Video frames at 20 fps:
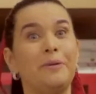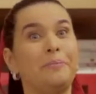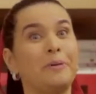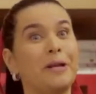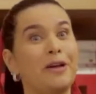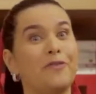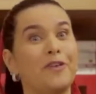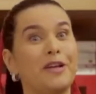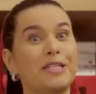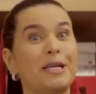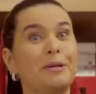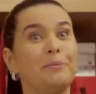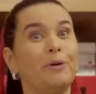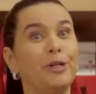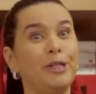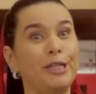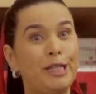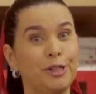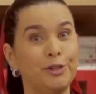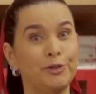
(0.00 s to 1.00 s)
E para fazer
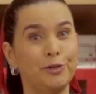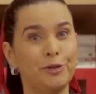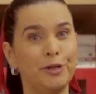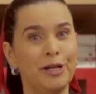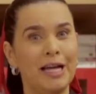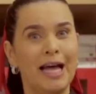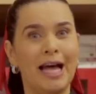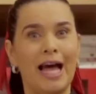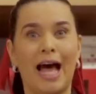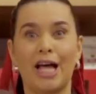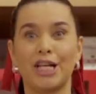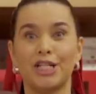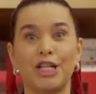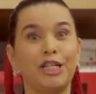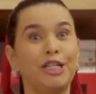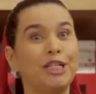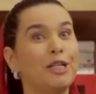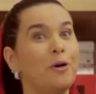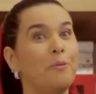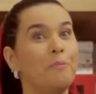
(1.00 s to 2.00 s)
bonito, a
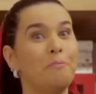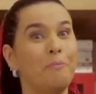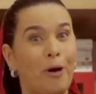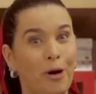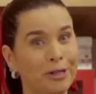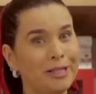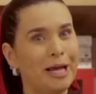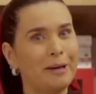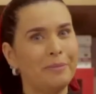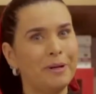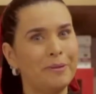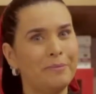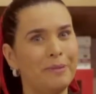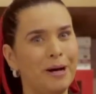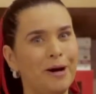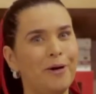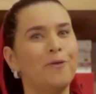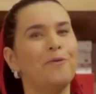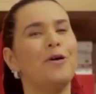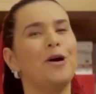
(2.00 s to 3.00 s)
gente não pode abrir
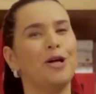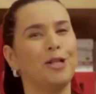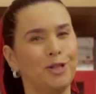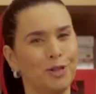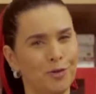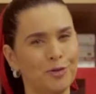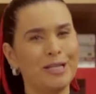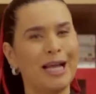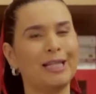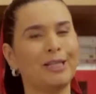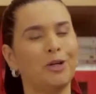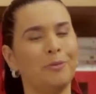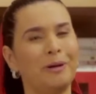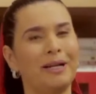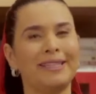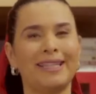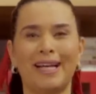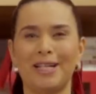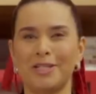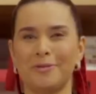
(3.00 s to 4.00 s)
mão dos
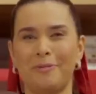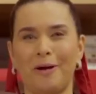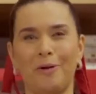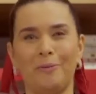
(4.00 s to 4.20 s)
atomatados